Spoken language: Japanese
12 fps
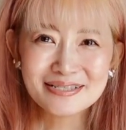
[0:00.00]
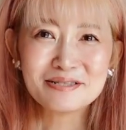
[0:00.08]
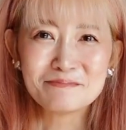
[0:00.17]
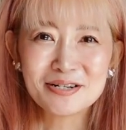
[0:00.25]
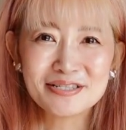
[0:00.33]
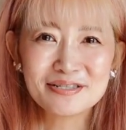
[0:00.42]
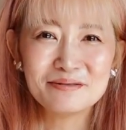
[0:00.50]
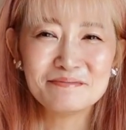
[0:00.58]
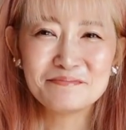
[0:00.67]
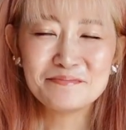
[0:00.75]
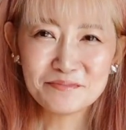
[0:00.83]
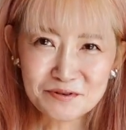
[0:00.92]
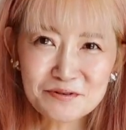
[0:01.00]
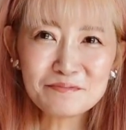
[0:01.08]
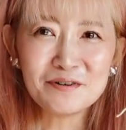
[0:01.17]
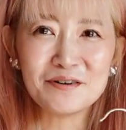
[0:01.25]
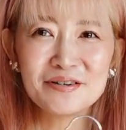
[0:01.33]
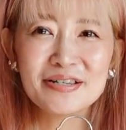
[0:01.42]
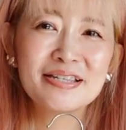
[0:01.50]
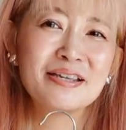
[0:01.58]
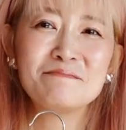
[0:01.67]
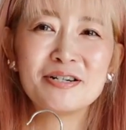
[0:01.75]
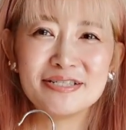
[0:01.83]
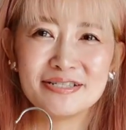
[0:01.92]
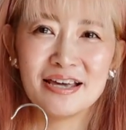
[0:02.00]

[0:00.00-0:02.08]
てます。ほぼ着てます